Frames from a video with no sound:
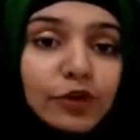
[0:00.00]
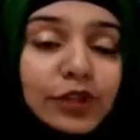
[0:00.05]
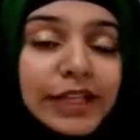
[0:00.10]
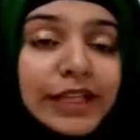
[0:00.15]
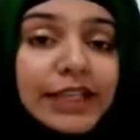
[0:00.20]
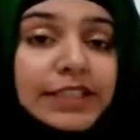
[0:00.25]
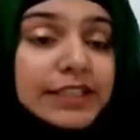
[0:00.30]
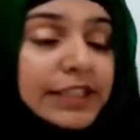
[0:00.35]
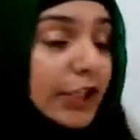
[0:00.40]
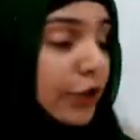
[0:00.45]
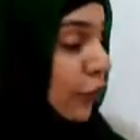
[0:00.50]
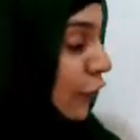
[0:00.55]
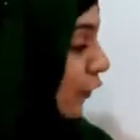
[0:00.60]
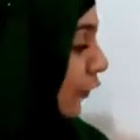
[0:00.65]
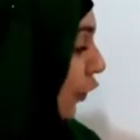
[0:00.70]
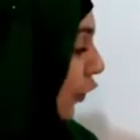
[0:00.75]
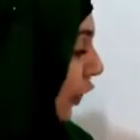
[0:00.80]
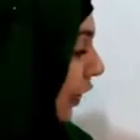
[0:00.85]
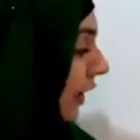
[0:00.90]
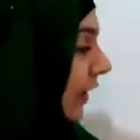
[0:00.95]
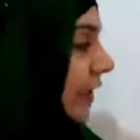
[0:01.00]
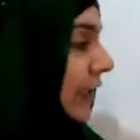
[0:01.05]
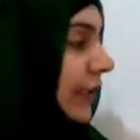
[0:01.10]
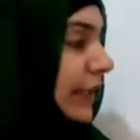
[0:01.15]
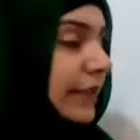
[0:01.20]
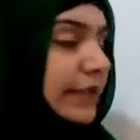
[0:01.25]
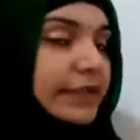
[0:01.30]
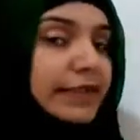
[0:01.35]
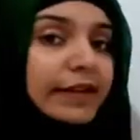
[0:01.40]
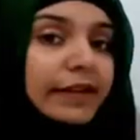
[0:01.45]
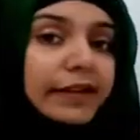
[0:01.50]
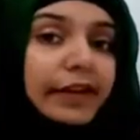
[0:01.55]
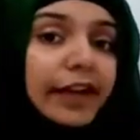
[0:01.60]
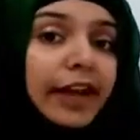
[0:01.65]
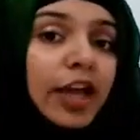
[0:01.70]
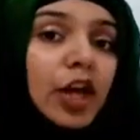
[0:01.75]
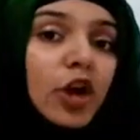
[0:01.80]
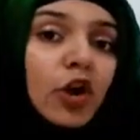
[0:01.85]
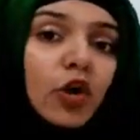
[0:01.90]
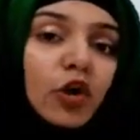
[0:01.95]
को देखा जाए तो वो ही डिक्रीज कर रहा
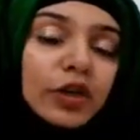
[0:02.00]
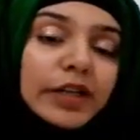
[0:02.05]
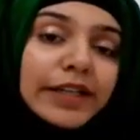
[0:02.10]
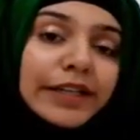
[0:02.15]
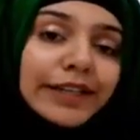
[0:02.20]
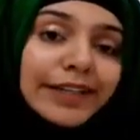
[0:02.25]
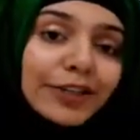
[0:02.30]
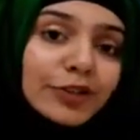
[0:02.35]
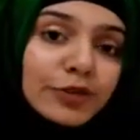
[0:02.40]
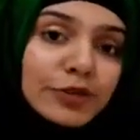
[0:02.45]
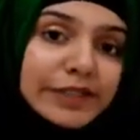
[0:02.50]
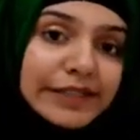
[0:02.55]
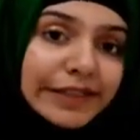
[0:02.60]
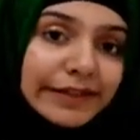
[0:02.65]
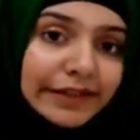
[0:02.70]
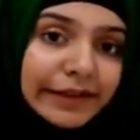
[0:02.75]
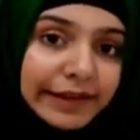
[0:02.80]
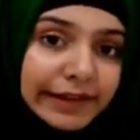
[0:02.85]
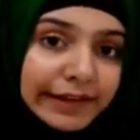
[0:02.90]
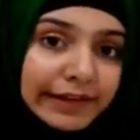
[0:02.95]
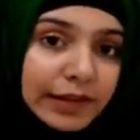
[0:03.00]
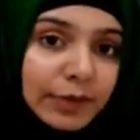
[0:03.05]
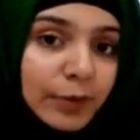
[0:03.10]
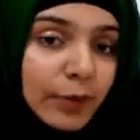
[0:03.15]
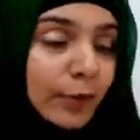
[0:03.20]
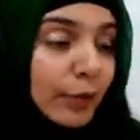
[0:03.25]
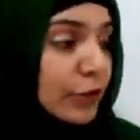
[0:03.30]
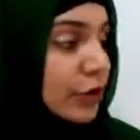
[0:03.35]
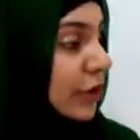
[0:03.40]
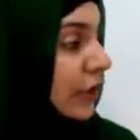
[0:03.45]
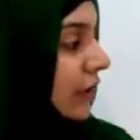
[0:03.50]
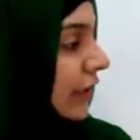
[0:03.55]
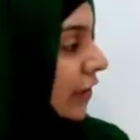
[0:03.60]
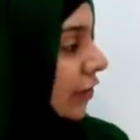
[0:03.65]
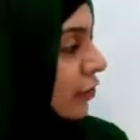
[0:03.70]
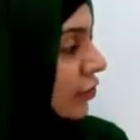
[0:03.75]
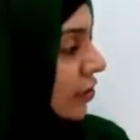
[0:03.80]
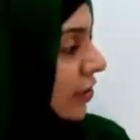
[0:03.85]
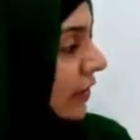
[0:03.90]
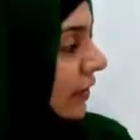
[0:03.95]
है और करंट उसके डायरेक्टली प्रोपोर्शनल
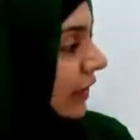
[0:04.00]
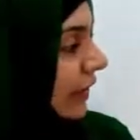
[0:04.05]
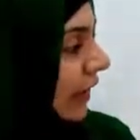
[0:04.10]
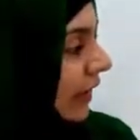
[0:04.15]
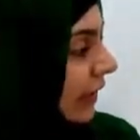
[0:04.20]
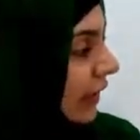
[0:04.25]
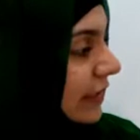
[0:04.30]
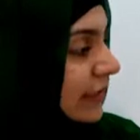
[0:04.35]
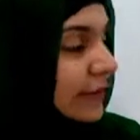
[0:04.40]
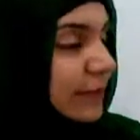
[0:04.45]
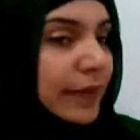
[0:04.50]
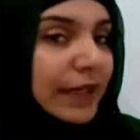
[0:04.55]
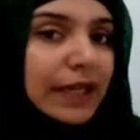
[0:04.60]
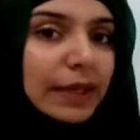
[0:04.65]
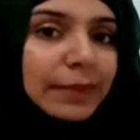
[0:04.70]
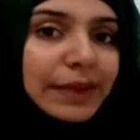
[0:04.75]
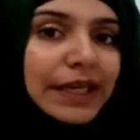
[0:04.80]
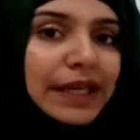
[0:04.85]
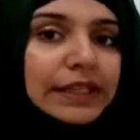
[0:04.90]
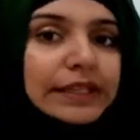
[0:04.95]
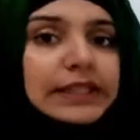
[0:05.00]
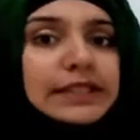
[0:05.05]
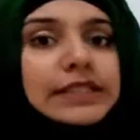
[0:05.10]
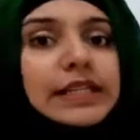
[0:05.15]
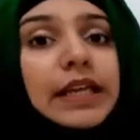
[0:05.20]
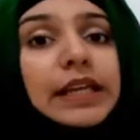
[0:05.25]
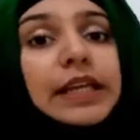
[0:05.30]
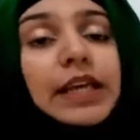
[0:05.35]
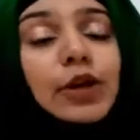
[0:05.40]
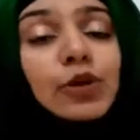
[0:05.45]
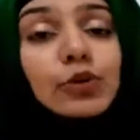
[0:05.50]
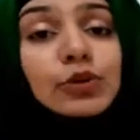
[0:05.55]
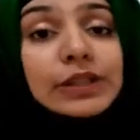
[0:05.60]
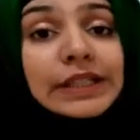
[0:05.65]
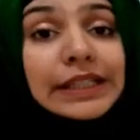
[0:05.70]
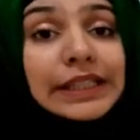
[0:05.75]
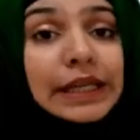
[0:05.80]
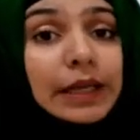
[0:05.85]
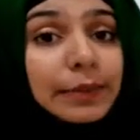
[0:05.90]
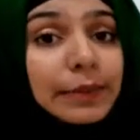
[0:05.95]
है तो जितना इसमें कमी आती जा रही है
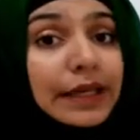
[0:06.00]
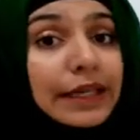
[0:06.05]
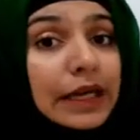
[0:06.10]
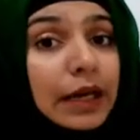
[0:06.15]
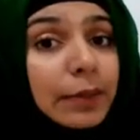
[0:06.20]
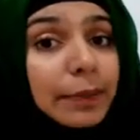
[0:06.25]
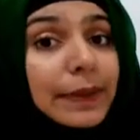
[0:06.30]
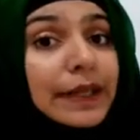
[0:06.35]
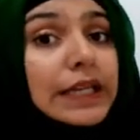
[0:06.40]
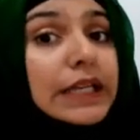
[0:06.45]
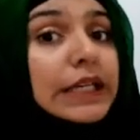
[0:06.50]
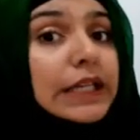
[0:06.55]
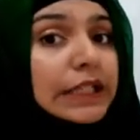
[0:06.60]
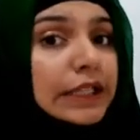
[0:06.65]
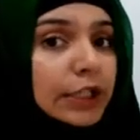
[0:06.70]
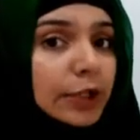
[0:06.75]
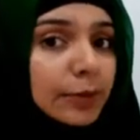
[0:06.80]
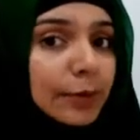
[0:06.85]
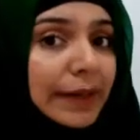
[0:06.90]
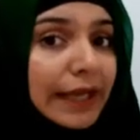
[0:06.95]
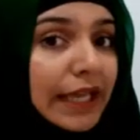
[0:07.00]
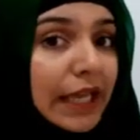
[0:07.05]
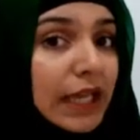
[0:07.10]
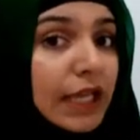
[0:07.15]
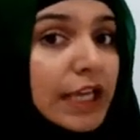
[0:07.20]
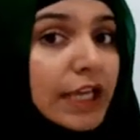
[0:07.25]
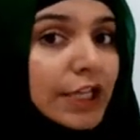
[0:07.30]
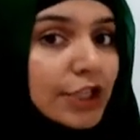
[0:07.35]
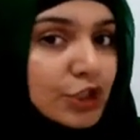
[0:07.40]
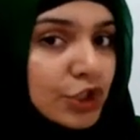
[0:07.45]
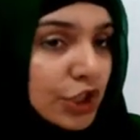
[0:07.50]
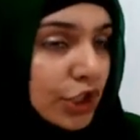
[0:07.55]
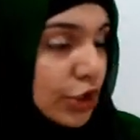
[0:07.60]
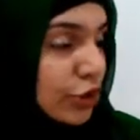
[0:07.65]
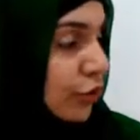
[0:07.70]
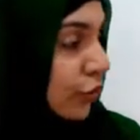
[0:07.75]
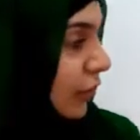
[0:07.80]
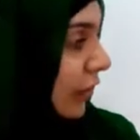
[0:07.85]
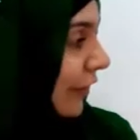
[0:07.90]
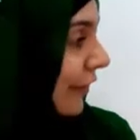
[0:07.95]
उतनी ही हमें यहाँ पर करंट में
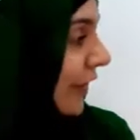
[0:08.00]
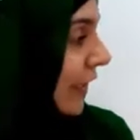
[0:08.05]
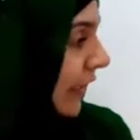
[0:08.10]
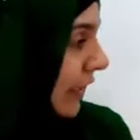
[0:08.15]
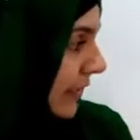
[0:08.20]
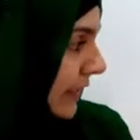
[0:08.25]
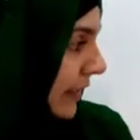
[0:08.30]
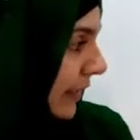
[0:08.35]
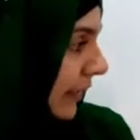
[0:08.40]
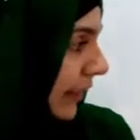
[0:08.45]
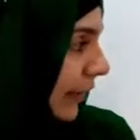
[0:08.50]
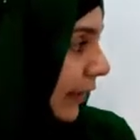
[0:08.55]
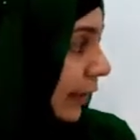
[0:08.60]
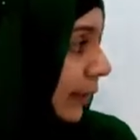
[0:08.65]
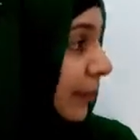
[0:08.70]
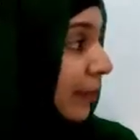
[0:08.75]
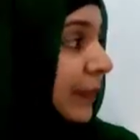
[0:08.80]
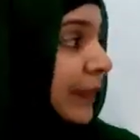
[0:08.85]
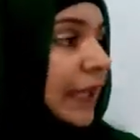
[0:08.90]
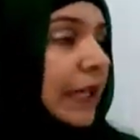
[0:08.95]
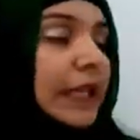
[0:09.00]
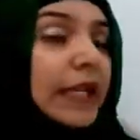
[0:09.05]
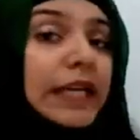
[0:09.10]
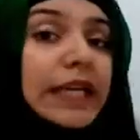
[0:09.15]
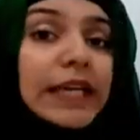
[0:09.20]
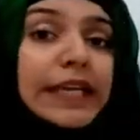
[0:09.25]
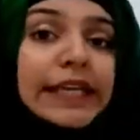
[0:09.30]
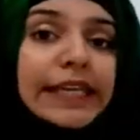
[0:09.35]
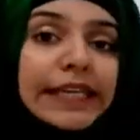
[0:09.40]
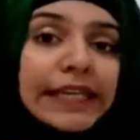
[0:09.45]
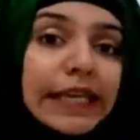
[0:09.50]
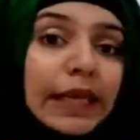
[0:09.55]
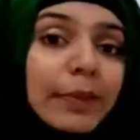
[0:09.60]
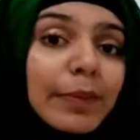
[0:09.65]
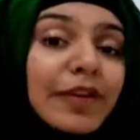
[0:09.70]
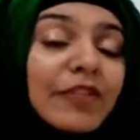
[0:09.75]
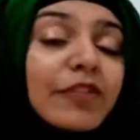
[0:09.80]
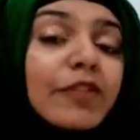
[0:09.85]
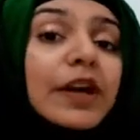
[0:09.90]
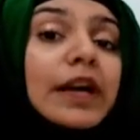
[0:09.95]
चेंज होता हुआ नजर आएगा
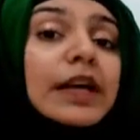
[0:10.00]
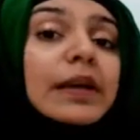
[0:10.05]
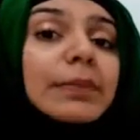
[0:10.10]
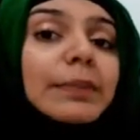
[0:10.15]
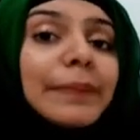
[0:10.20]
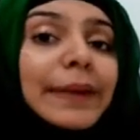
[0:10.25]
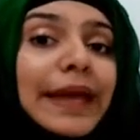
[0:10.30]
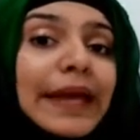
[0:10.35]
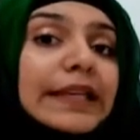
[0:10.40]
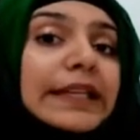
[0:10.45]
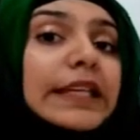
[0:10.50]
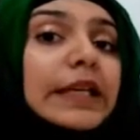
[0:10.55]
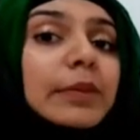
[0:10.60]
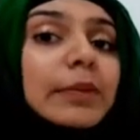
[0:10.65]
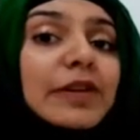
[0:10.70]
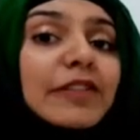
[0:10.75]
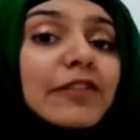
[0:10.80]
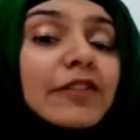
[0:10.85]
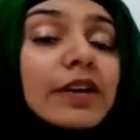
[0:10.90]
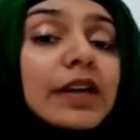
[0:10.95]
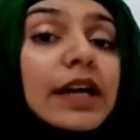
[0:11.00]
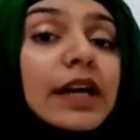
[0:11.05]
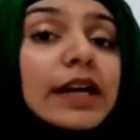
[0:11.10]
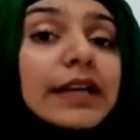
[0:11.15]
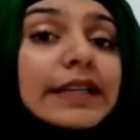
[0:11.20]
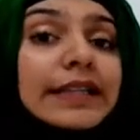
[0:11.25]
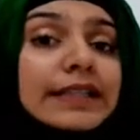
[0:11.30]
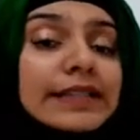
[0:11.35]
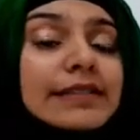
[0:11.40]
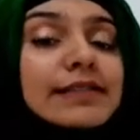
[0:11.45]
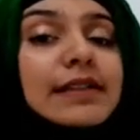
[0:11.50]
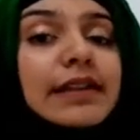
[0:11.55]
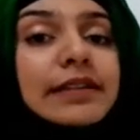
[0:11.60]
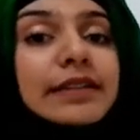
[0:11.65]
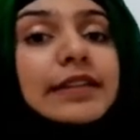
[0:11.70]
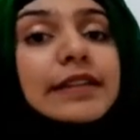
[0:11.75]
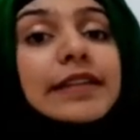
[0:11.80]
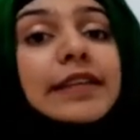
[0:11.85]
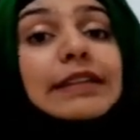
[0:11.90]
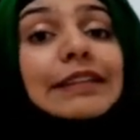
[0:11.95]
ईएमएफ e का बैक ईएमएफ e का इस
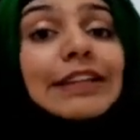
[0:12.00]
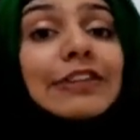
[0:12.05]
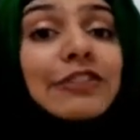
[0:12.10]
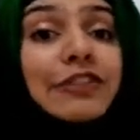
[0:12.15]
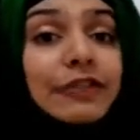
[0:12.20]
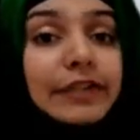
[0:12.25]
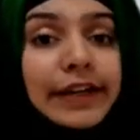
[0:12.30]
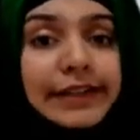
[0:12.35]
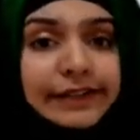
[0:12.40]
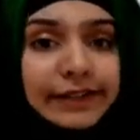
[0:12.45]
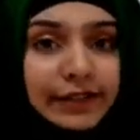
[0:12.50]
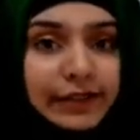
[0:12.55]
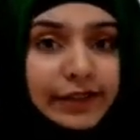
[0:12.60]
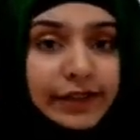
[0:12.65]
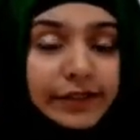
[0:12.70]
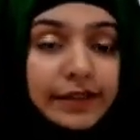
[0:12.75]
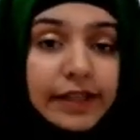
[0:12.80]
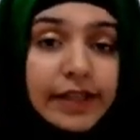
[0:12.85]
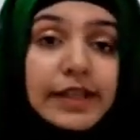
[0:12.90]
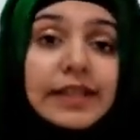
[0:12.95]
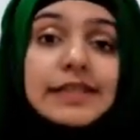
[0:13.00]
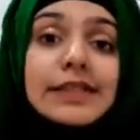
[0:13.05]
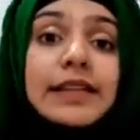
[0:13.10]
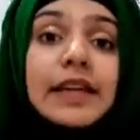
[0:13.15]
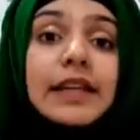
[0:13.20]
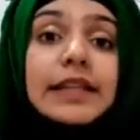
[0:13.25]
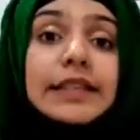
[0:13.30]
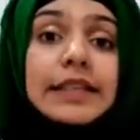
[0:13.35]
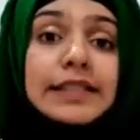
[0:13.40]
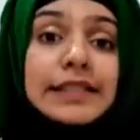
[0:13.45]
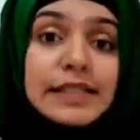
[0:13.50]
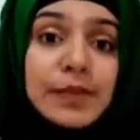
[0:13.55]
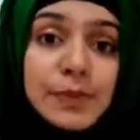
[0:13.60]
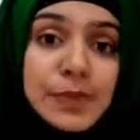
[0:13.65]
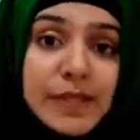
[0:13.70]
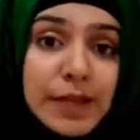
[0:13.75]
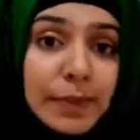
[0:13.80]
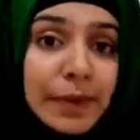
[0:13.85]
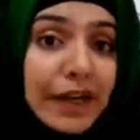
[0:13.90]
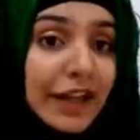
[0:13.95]
सर्किट के अंदर फायदा क्या था इसका ये
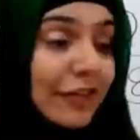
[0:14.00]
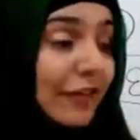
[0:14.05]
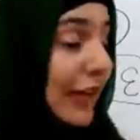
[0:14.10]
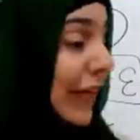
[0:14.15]
सबसे बड़ा